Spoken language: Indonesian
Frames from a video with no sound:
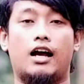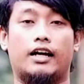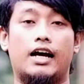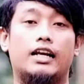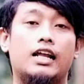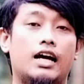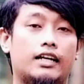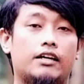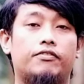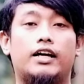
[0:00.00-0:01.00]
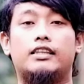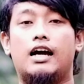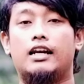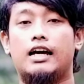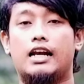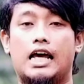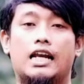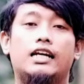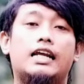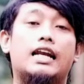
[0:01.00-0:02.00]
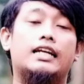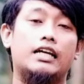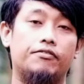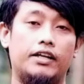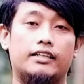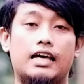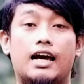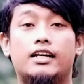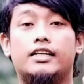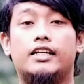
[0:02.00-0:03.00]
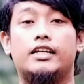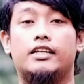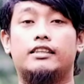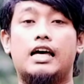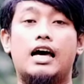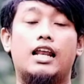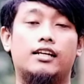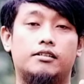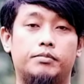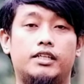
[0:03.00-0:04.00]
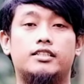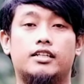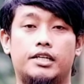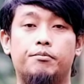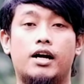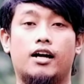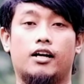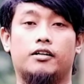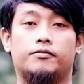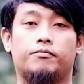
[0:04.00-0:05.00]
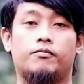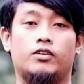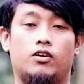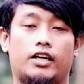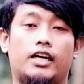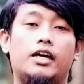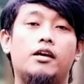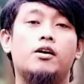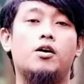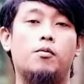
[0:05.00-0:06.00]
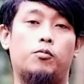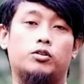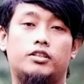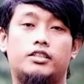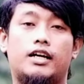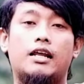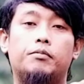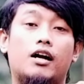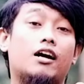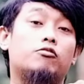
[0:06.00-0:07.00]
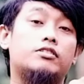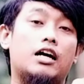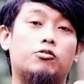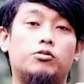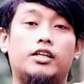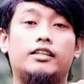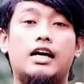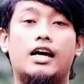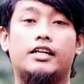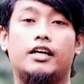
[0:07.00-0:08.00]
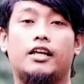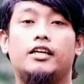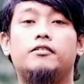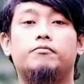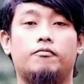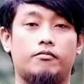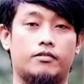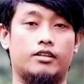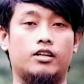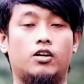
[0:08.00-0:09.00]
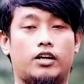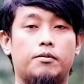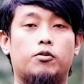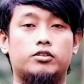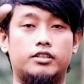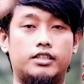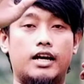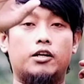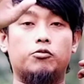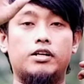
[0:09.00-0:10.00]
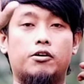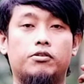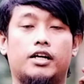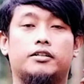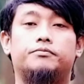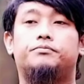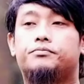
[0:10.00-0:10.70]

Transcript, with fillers: agar refleks tangan kanan dan refleks tangan kiri kita lebih seimbang. Oke, posisikan pegangan nuncaku di tangan kiri. Oke, posisikan kuda-kuda.